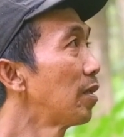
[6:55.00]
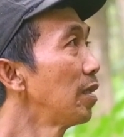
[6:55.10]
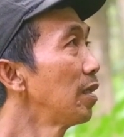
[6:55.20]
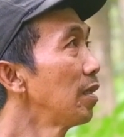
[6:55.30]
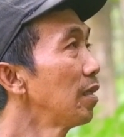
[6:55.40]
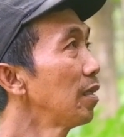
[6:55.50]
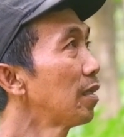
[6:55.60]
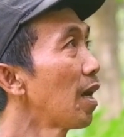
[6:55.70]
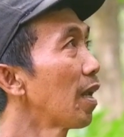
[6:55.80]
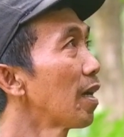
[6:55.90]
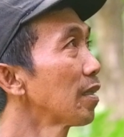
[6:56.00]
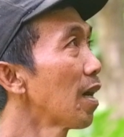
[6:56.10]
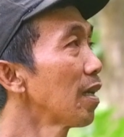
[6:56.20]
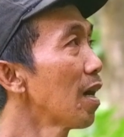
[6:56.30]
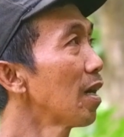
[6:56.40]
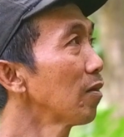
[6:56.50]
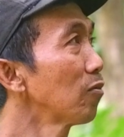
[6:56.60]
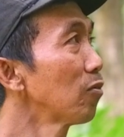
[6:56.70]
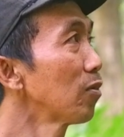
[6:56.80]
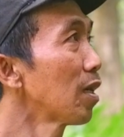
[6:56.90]
di daerah saya
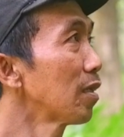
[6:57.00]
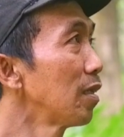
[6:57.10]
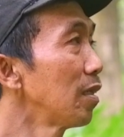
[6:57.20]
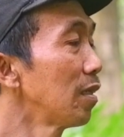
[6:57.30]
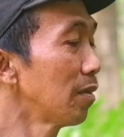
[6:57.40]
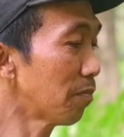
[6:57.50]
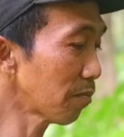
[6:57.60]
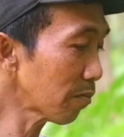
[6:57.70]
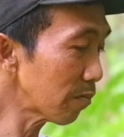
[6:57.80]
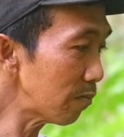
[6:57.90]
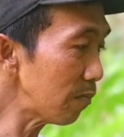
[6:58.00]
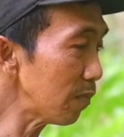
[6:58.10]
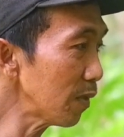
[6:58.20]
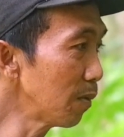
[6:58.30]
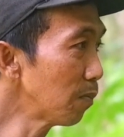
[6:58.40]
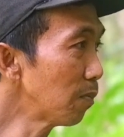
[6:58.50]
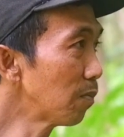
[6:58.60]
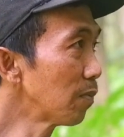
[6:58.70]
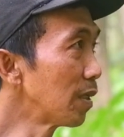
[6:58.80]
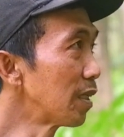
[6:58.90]
khususnya di
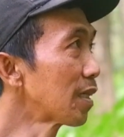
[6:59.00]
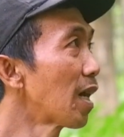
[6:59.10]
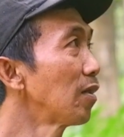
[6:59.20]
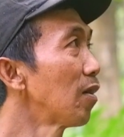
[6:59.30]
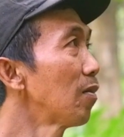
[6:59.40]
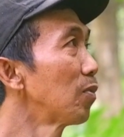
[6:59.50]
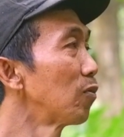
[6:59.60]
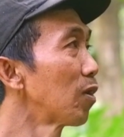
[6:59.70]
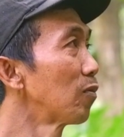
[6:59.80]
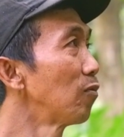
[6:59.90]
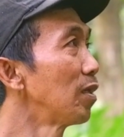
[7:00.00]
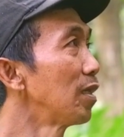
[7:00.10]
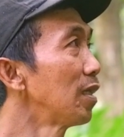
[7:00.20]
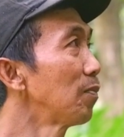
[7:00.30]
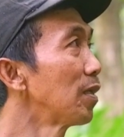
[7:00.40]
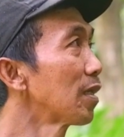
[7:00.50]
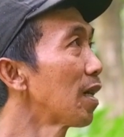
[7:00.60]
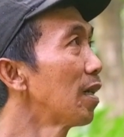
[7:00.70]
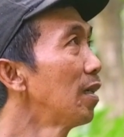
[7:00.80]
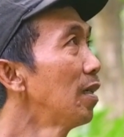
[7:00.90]
Giri Cahyo, Bedukan Uni ini
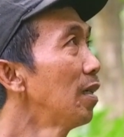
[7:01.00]
bisa